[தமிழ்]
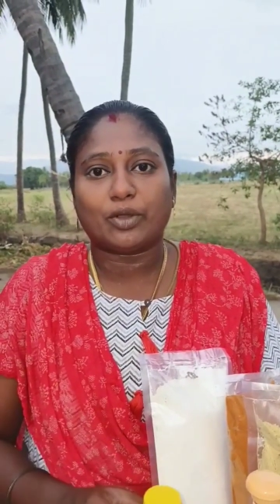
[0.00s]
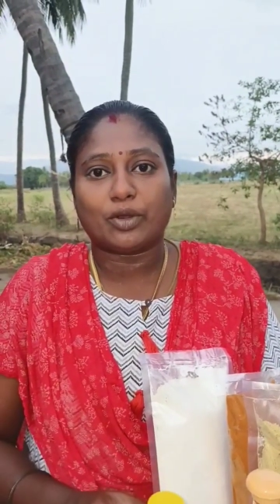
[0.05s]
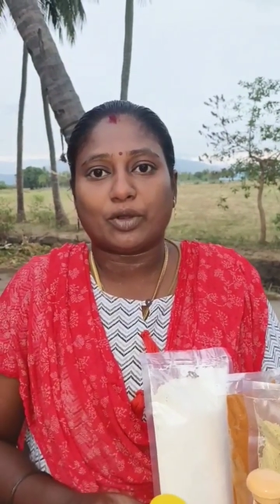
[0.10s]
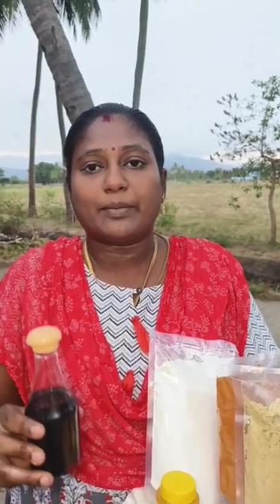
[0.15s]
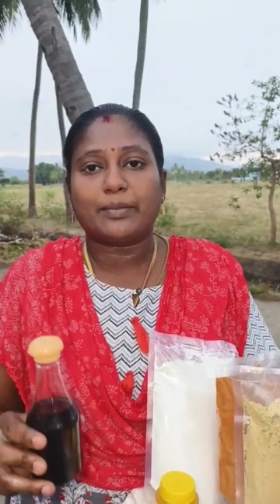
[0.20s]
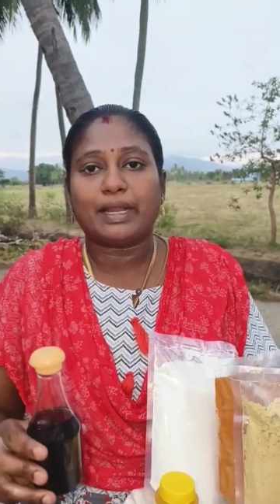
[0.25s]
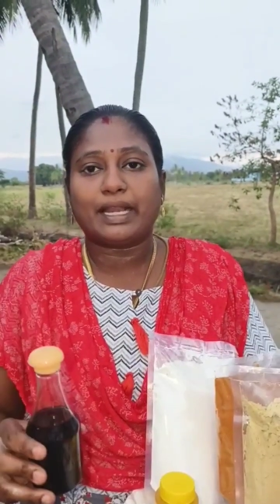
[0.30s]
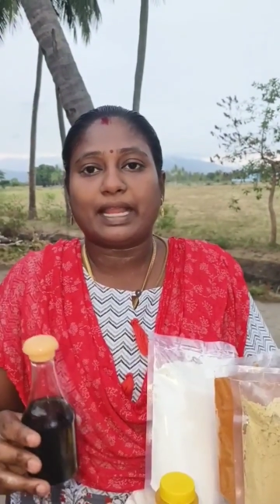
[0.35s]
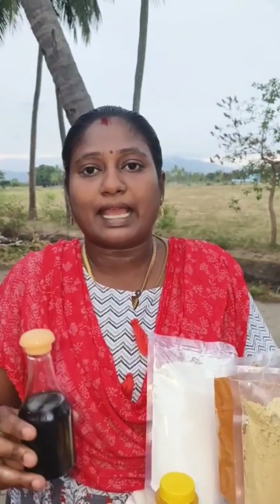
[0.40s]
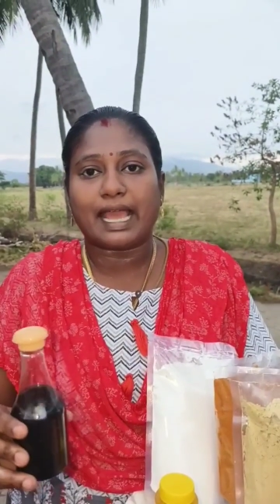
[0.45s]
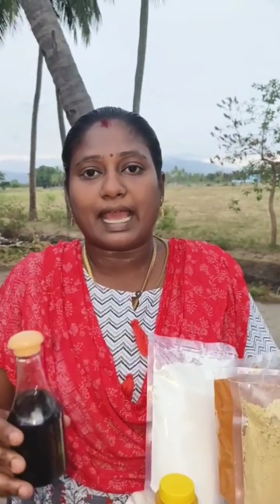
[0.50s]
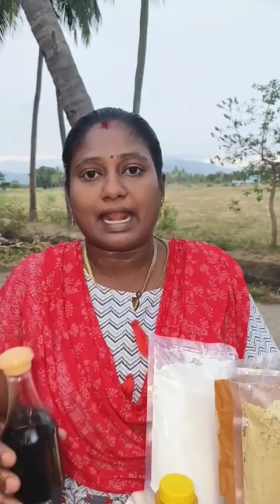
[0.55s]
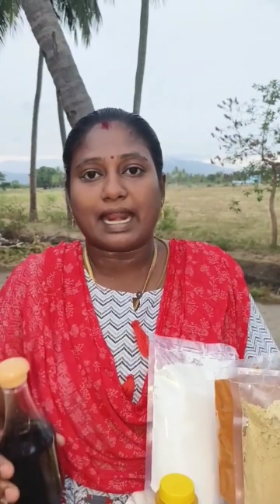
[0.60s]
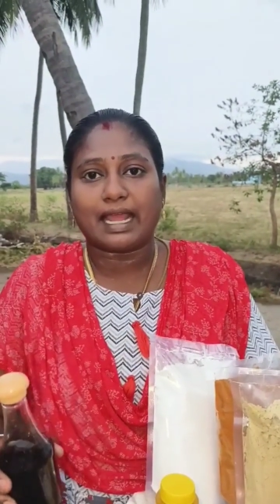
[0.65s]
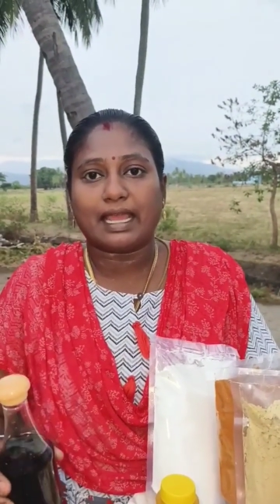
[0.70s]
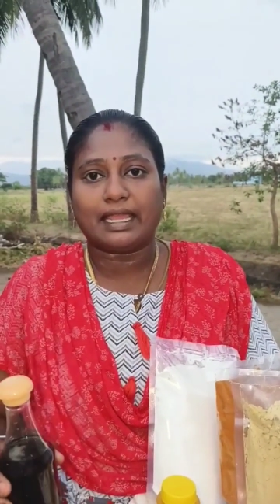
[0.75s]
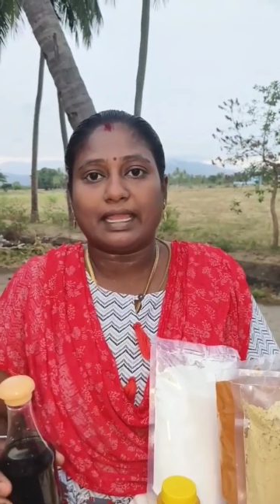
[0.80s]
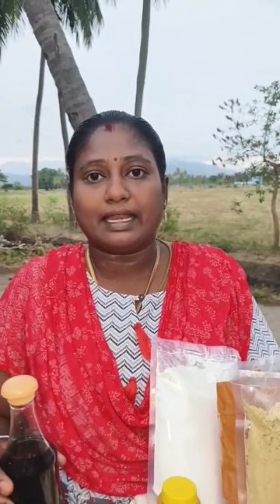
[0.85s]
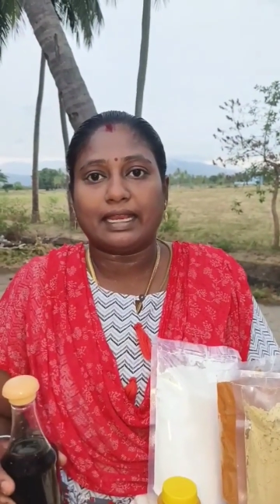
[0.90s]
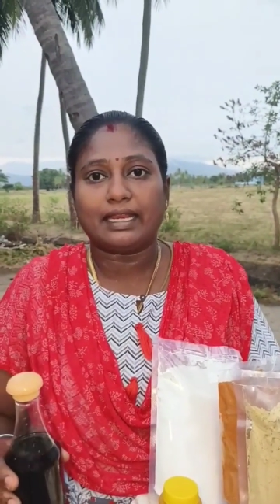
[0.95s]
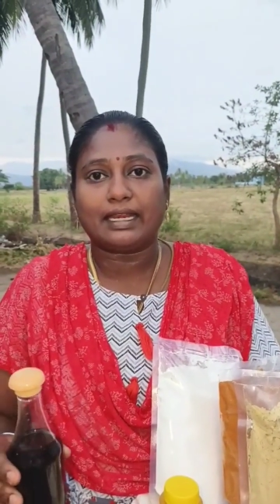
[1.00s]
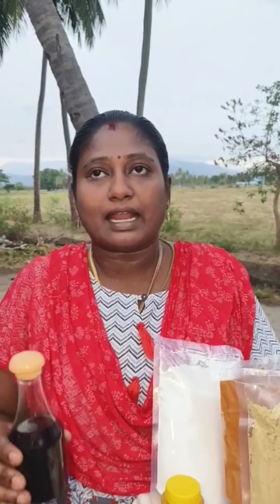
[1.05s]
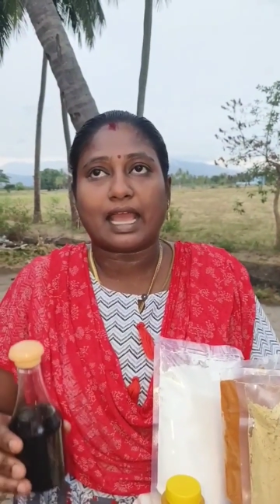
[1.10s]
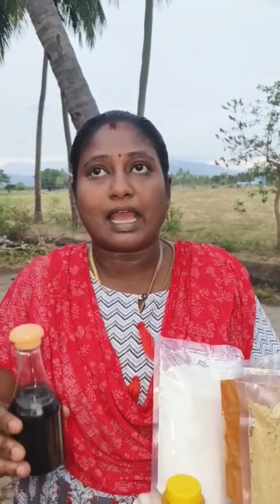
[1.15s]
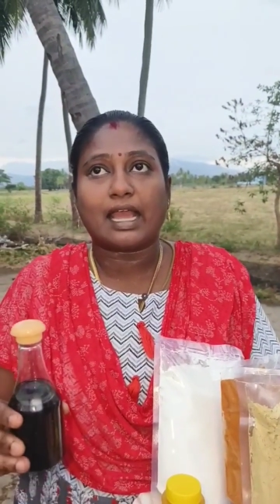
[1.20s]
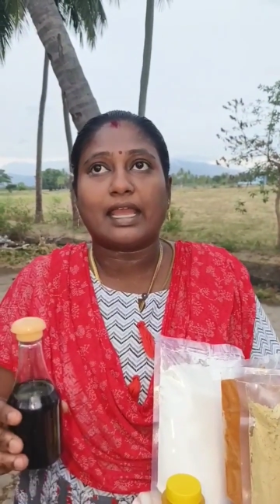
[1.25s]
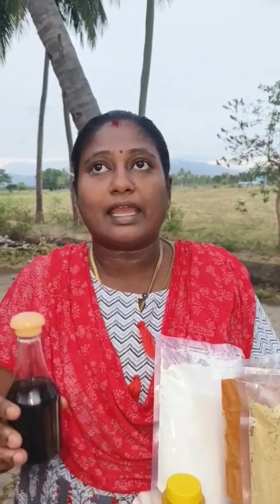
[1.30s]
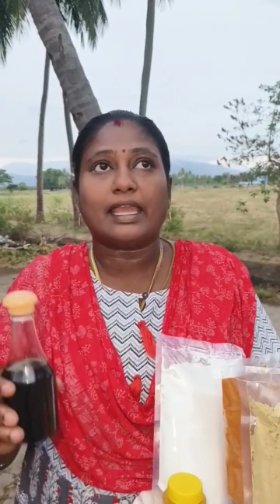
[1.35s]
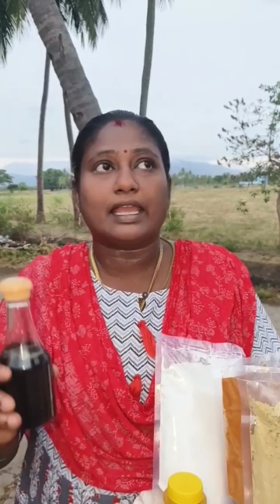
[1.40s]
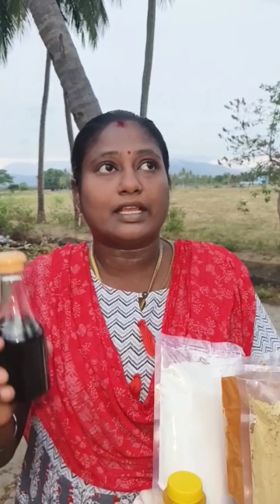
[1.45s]
ஹெர்பல் ஹேர் ஆயில்
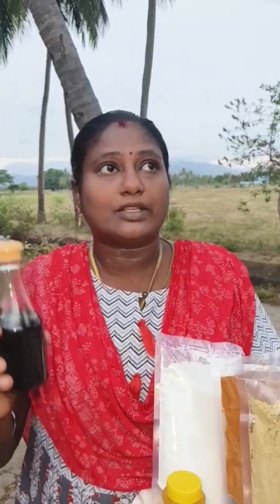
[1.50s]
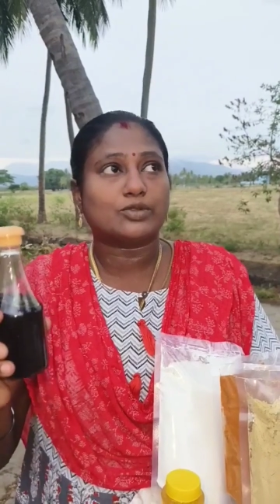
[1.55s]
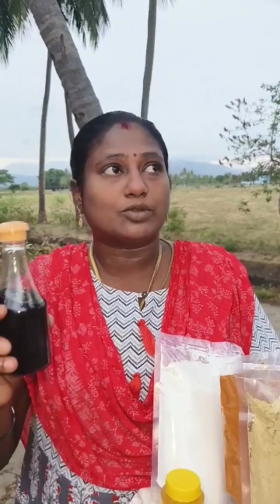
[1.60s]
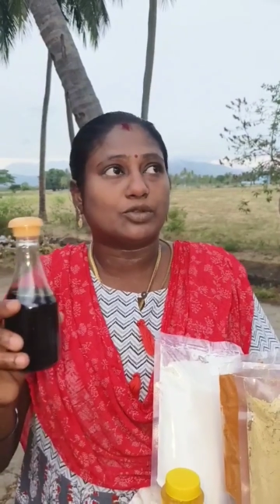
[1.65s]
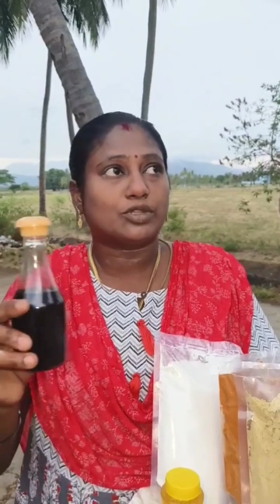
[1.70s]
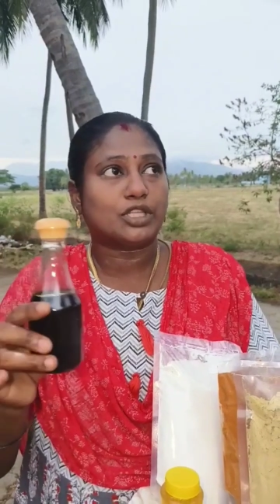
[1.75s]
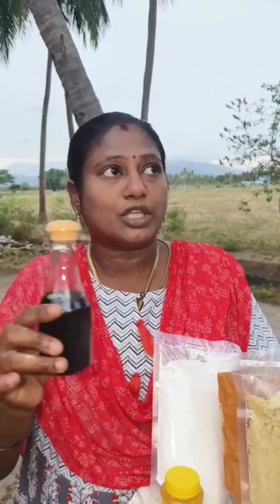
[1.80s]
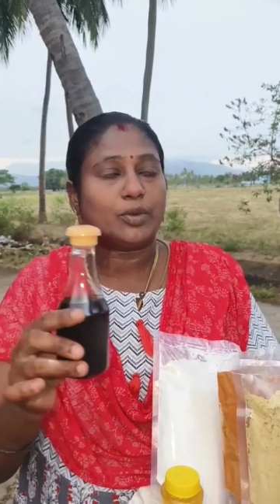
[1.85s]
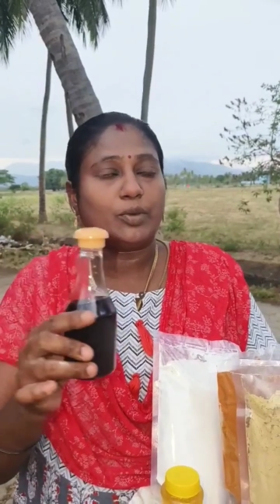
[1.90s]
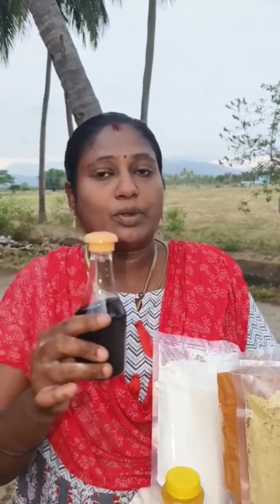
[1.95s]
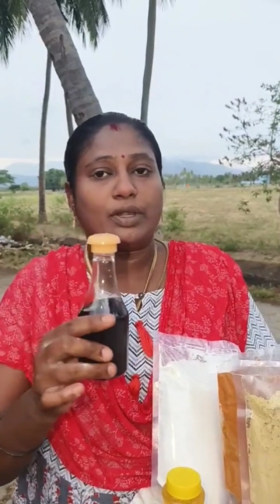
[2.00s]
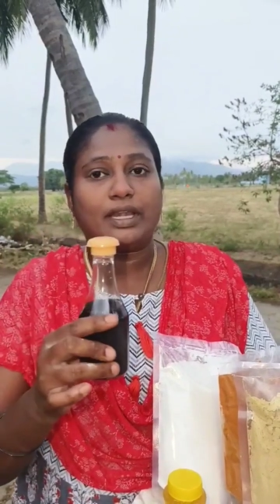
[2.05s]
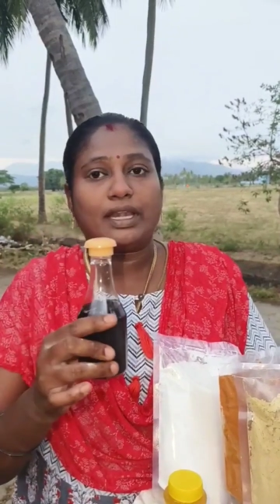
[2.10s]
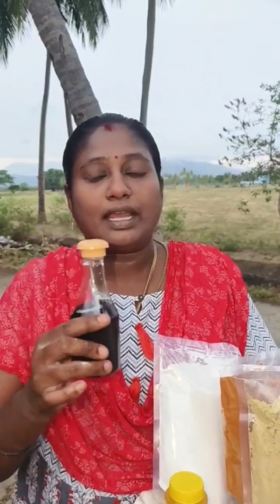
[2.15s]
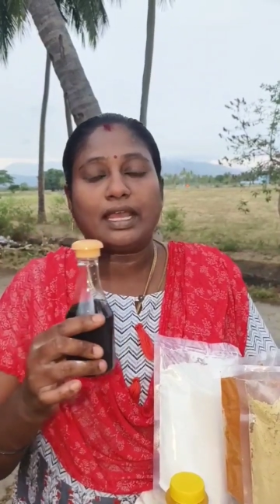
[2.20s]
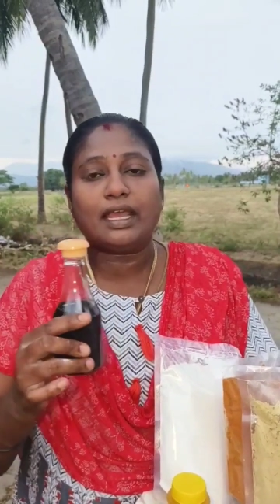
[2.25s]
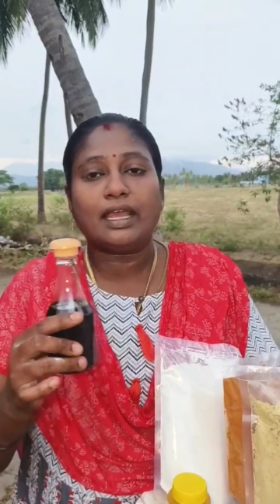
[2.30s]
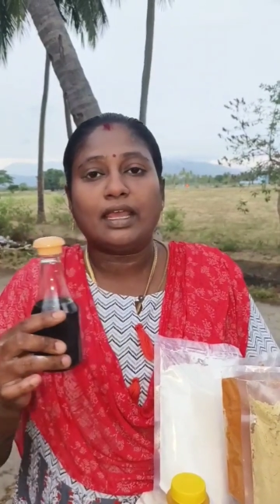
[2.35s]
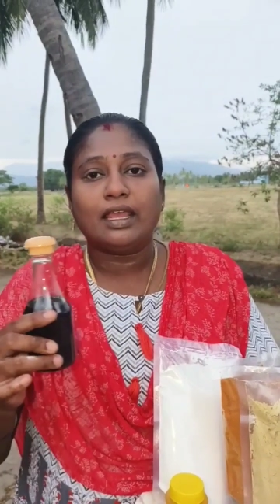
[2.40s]
நாங்கள் இங்கே சுற்றி உள்ள